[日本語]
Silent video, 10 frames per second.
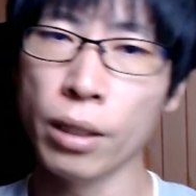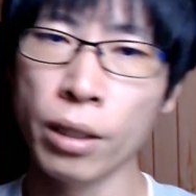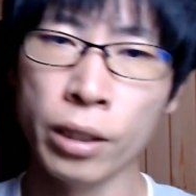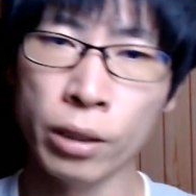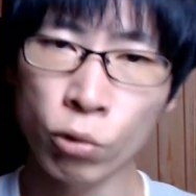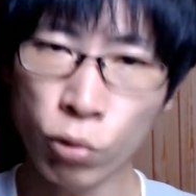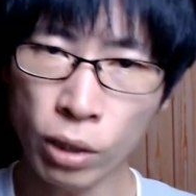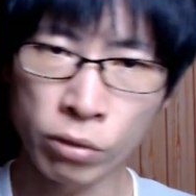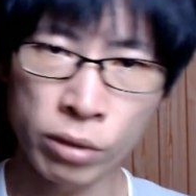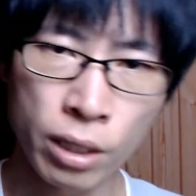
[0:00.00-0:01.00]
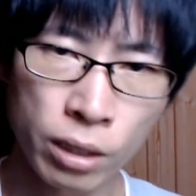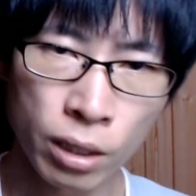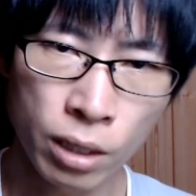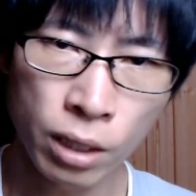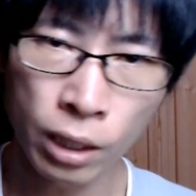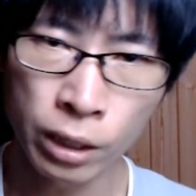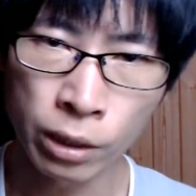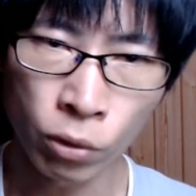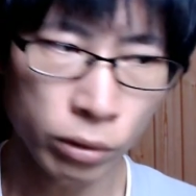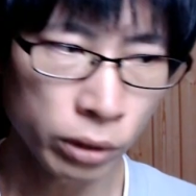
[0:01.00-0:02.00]
えー、とある整形外科医
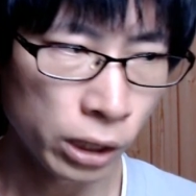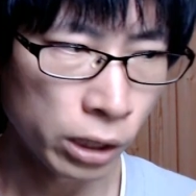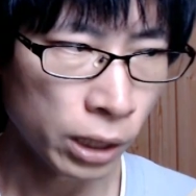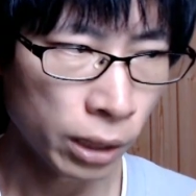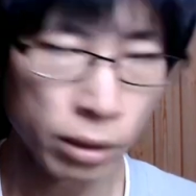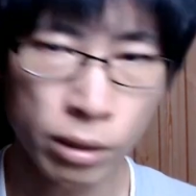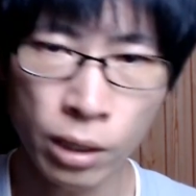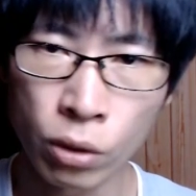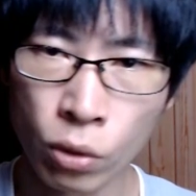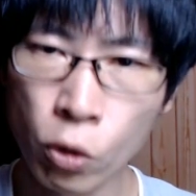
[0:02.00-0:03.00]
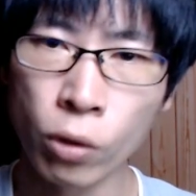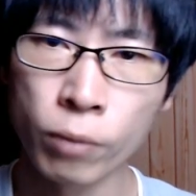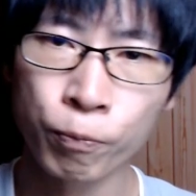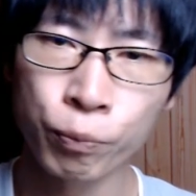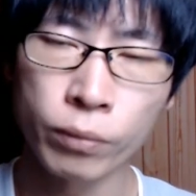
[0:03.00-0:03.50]
の記事なんですけれども、